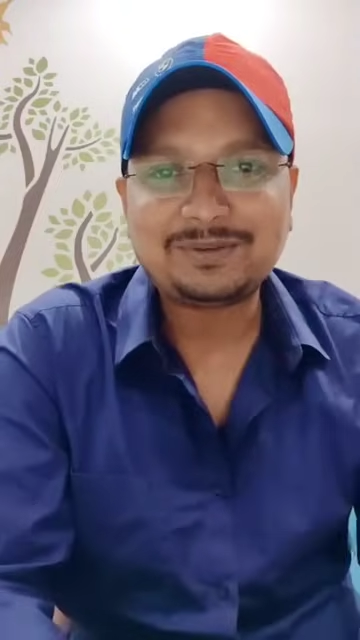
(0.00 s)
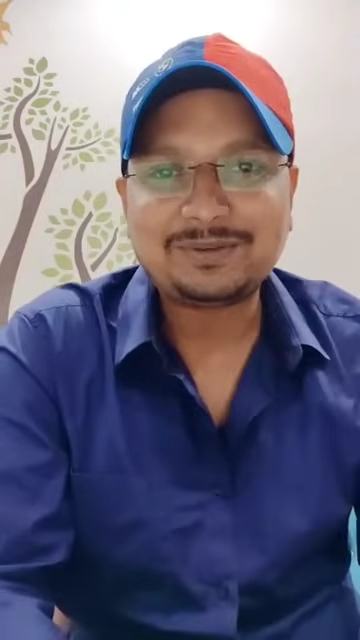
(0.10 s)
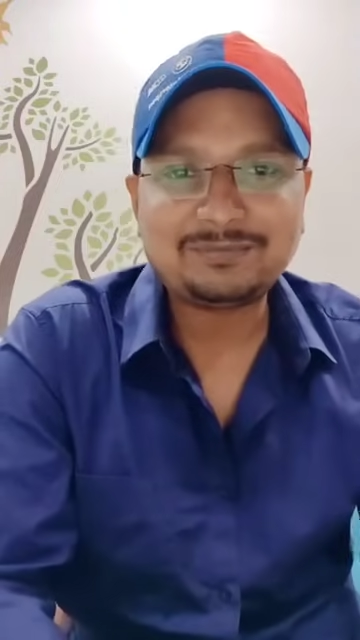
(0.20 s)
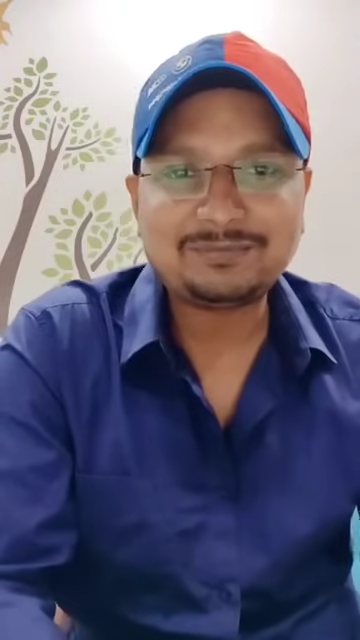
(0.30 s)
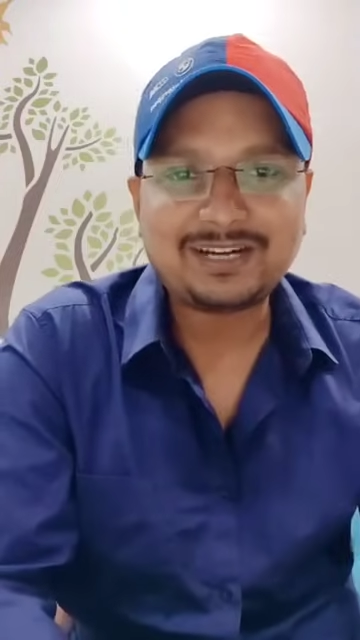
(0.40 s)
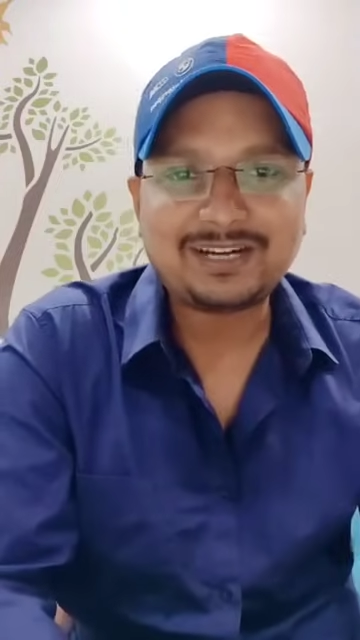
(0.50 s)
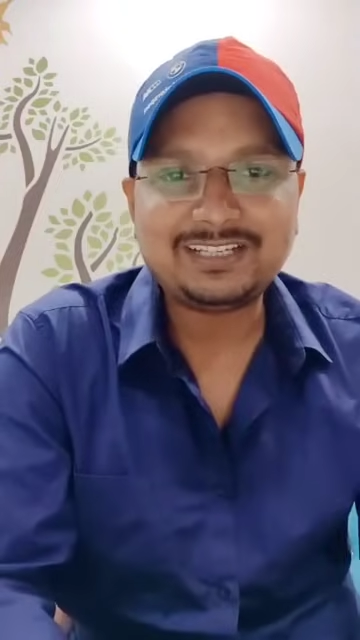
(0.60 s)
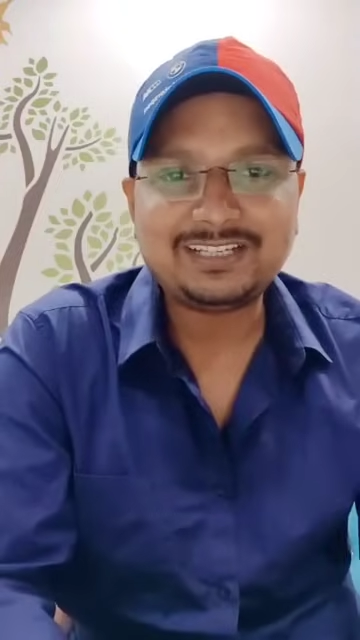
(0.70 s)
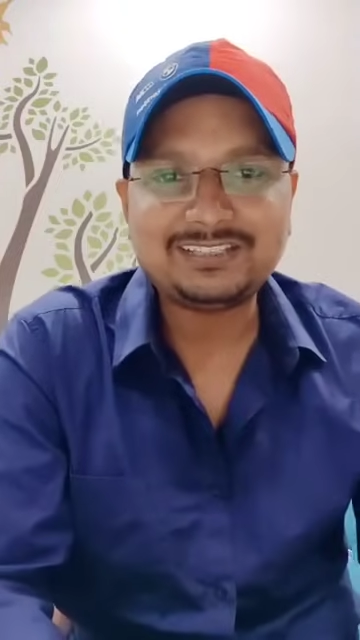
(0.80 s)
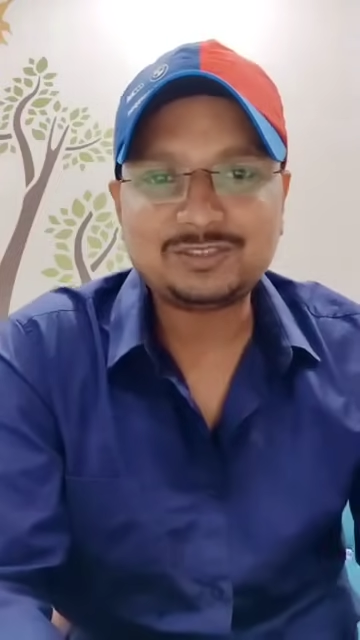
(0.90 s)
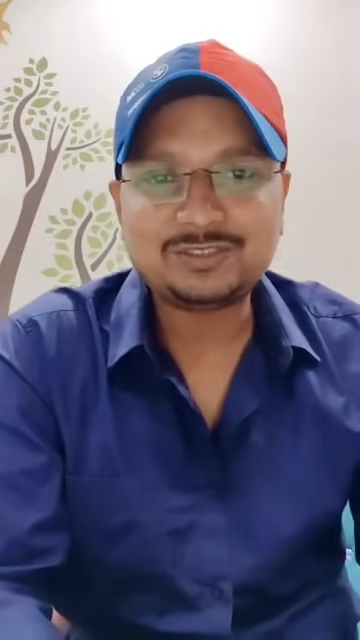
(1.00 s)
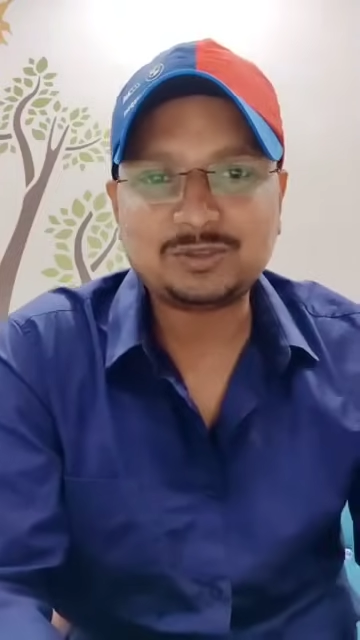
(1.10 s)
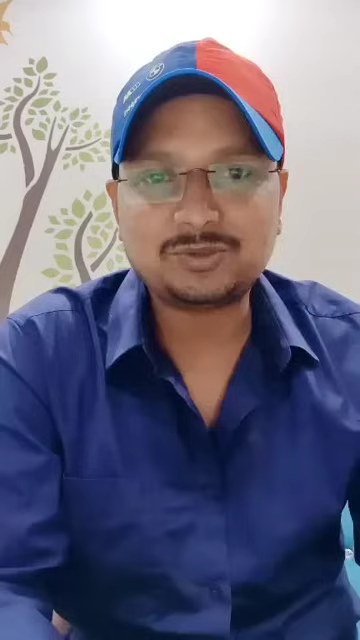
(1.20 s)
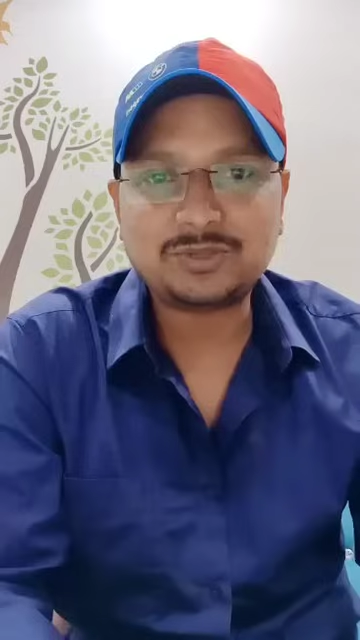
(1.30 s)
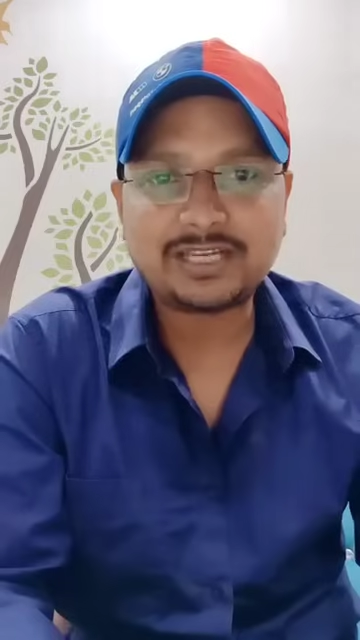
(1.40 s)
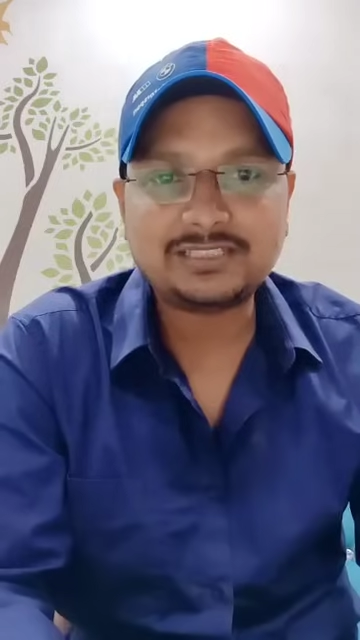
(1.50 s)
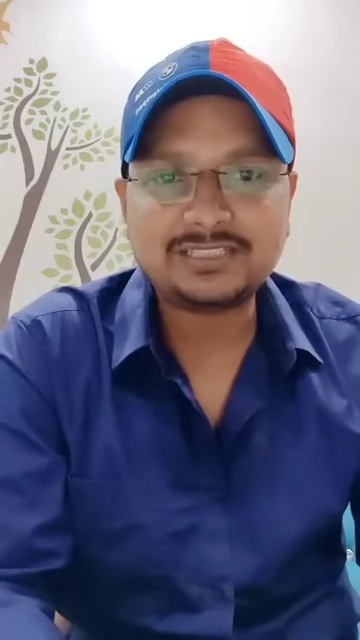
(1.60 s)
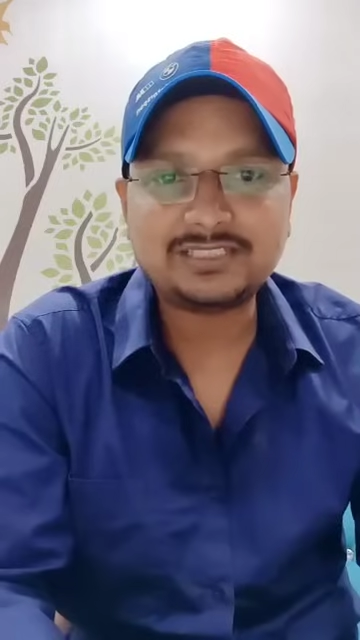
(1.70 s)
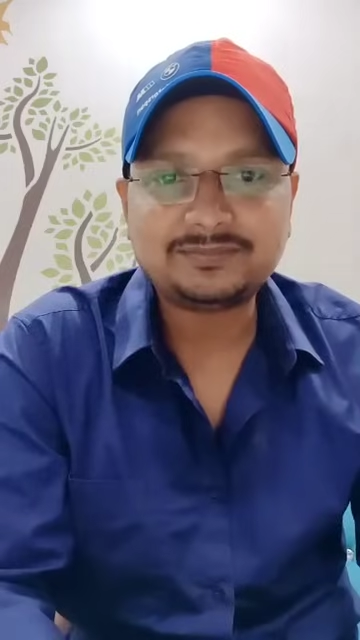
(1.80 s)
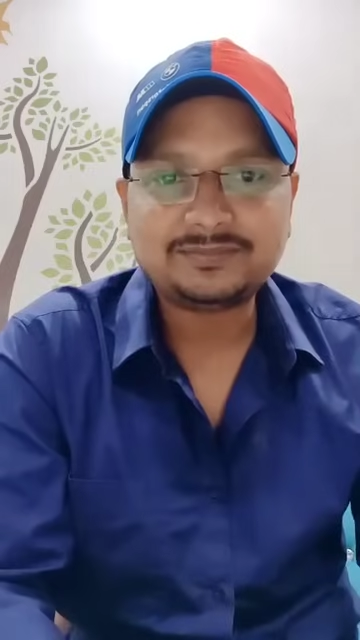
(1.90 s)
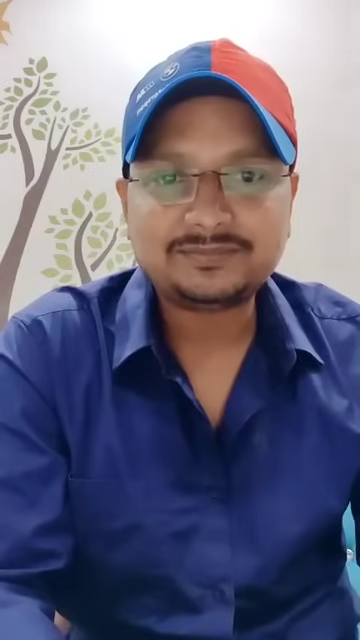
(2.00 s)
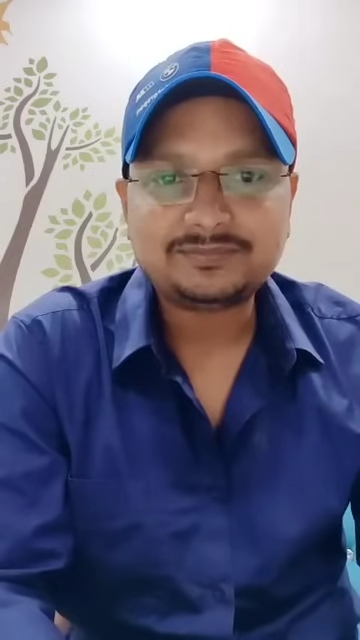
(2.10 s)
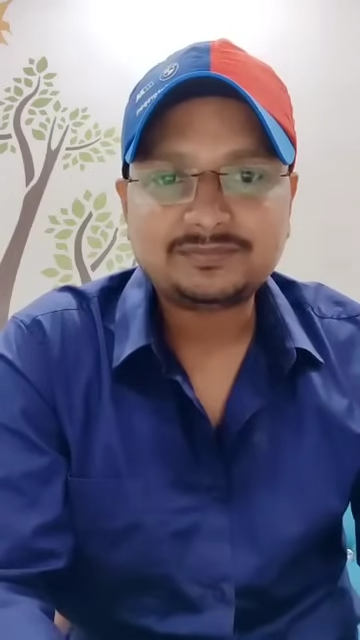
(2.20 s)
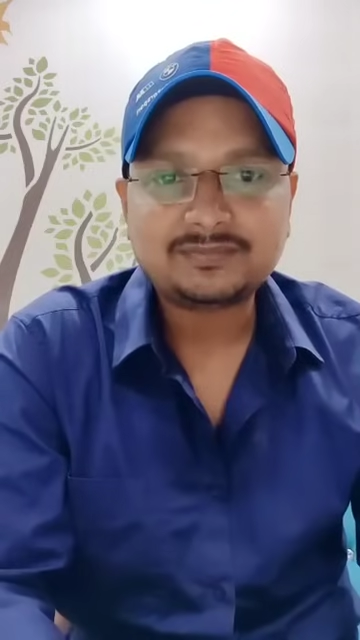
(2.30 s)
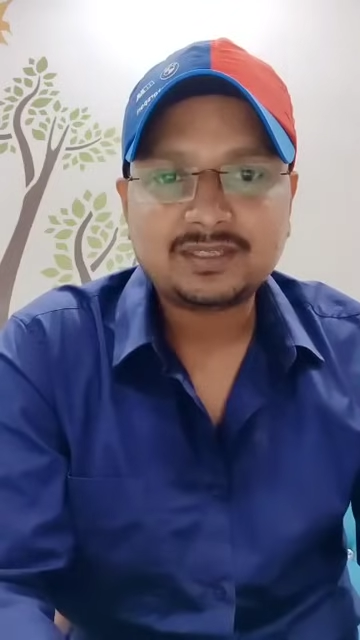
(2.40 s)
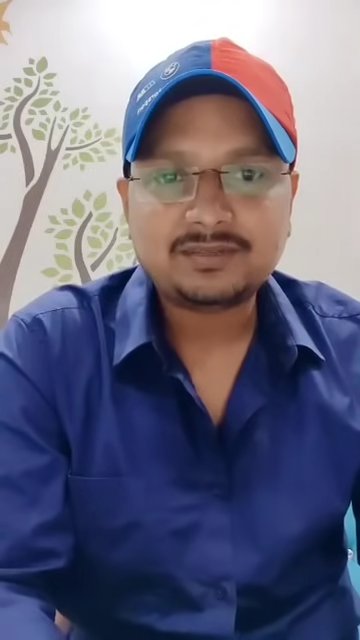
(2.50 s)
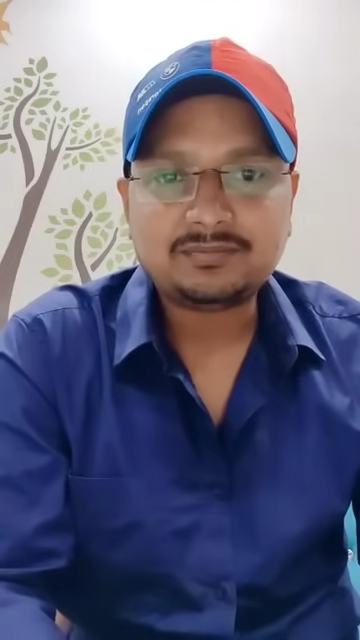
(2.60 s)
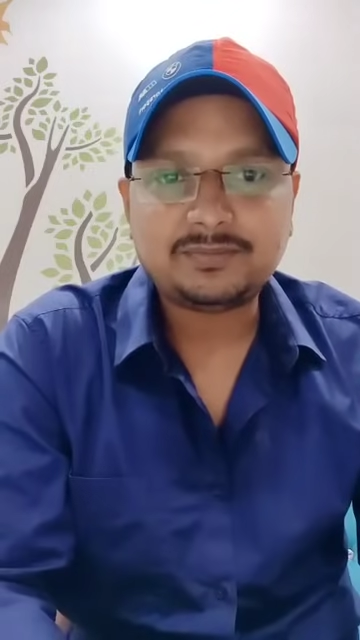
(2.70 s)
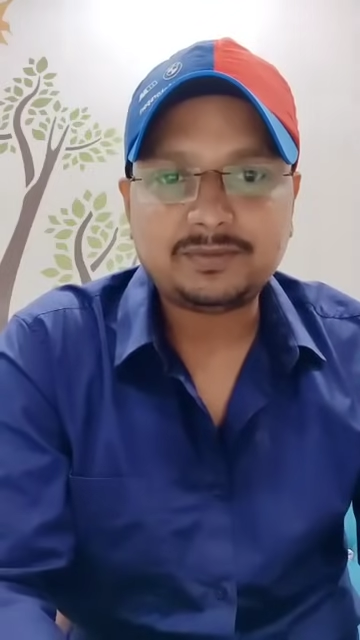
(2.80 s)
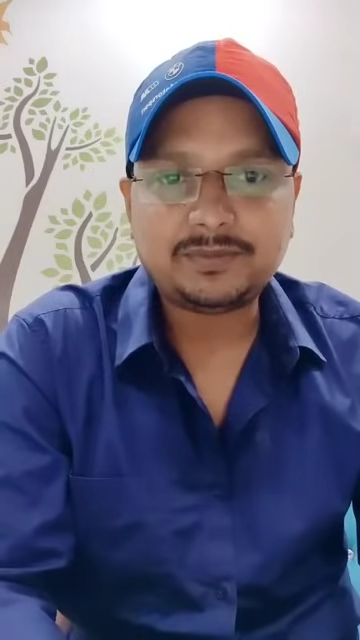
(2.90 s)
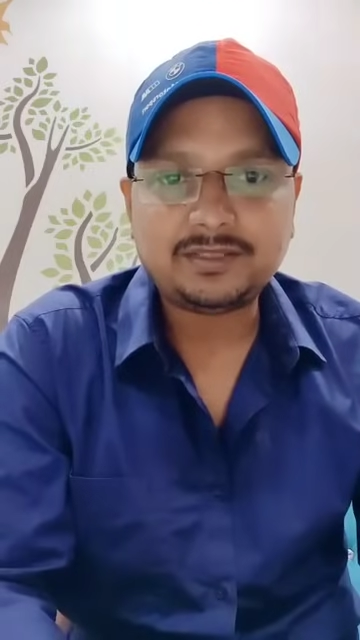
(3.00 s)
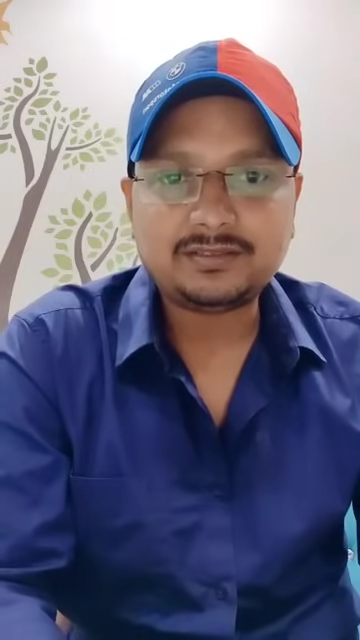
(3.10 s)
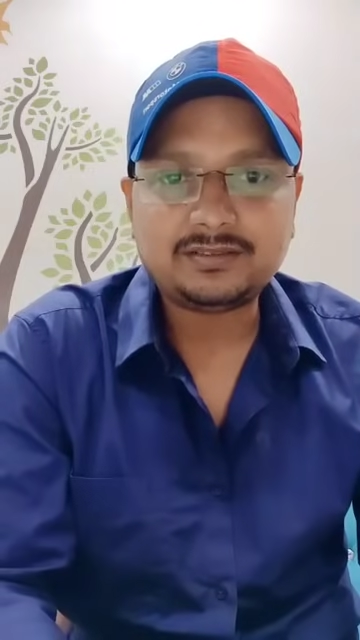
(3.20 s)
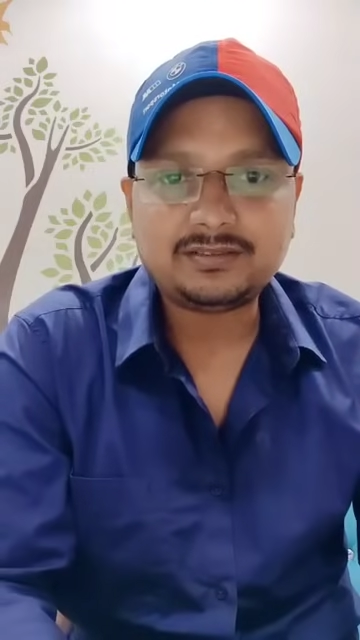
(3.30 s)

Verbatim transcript: प्रेम पांडे जी छोटू राय जी विपिन